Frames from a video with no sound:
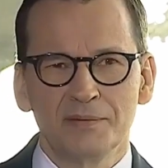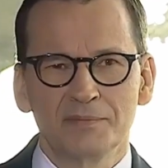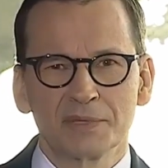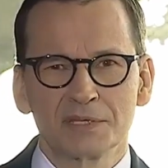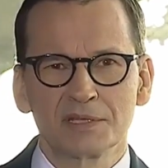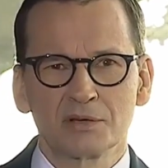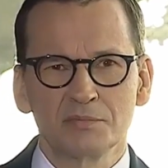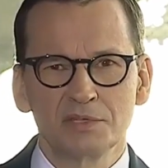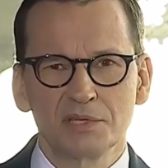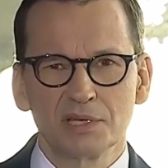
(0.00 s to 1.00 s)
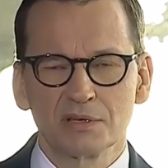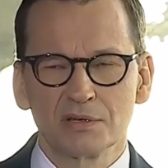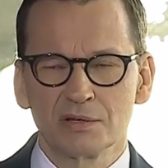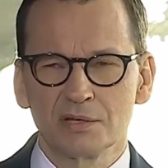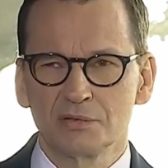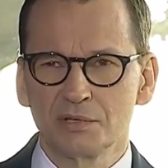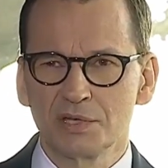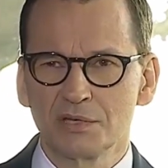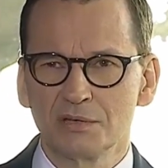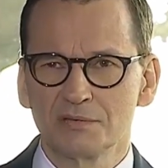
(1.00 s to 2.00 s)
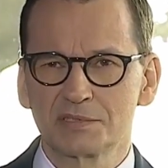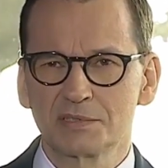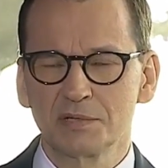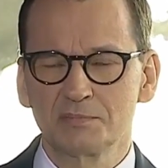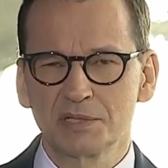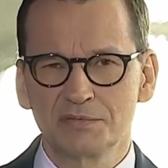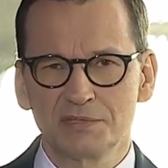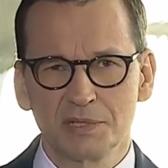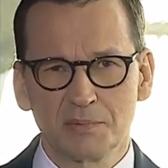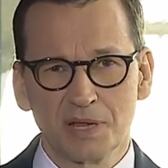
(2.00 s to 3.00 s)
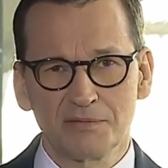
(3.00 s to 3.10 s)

znakomicie orientuje się w specyfice prawa